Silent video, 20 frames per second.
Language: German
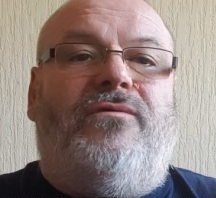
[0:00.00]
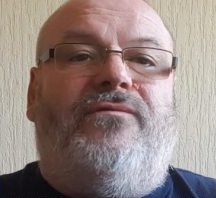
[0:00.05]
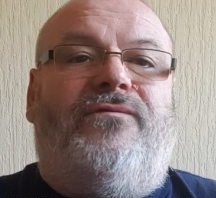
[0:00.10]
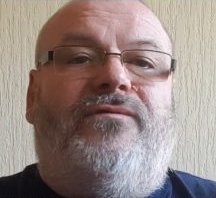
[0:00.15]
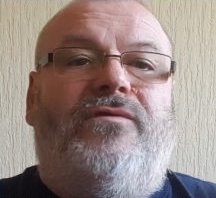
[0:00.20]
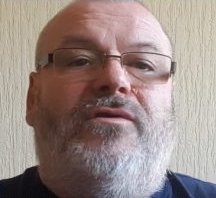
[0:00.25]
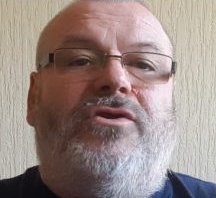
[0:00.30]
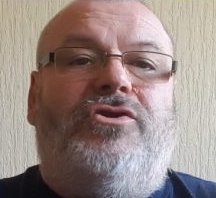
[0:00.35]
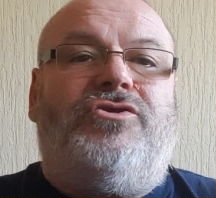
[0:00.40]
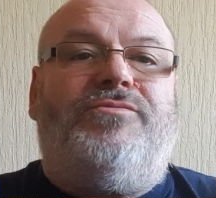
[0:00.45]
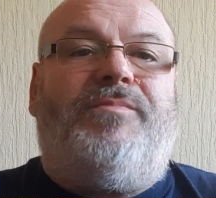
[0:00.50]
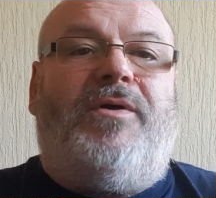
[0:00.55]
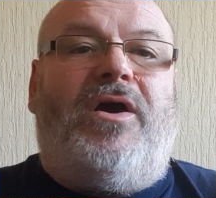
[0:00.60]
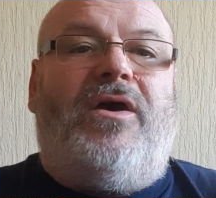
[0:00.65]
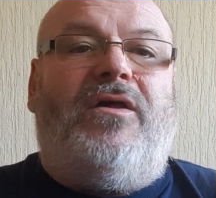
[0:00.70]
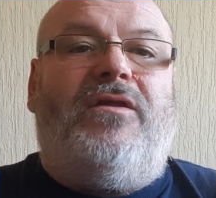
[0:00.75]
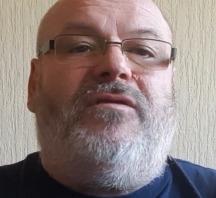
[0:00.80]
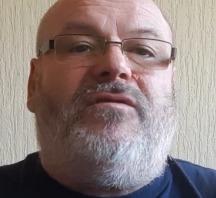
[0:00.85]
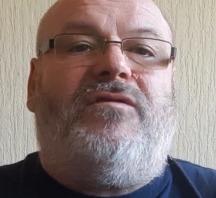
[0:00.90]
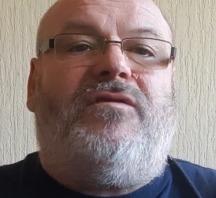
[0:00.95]
viel
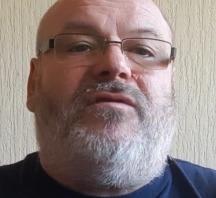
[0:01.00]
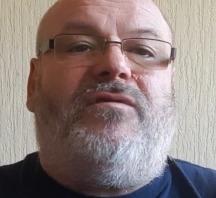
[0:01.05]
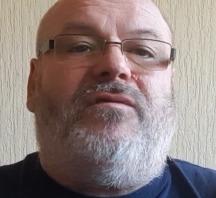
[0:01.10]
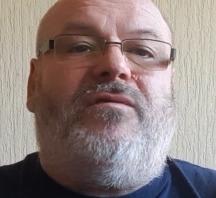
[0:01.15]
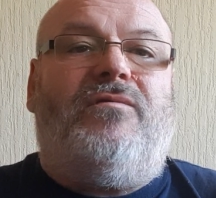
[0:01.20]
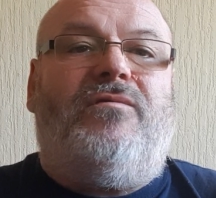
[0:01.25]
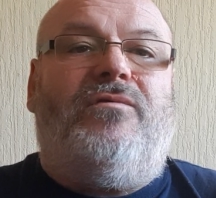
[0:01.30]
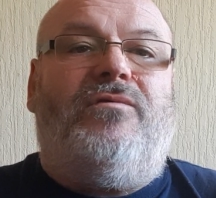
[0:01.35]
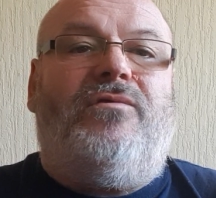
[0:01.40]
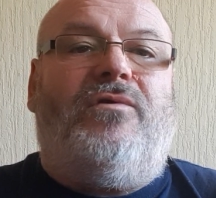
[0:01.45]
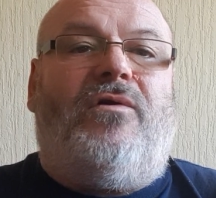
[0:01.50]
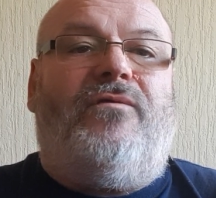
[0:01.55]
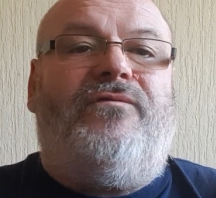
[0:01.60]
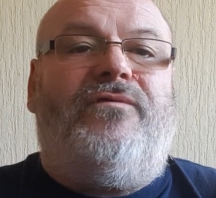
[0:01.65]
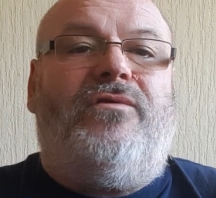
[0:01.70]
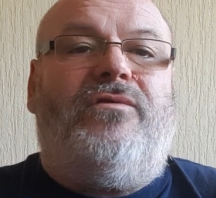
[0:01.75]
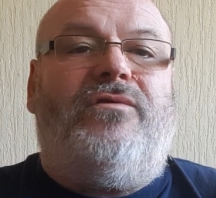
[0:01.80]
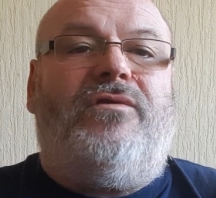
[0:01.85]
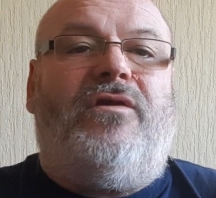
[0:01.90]
Spaß und hoffe,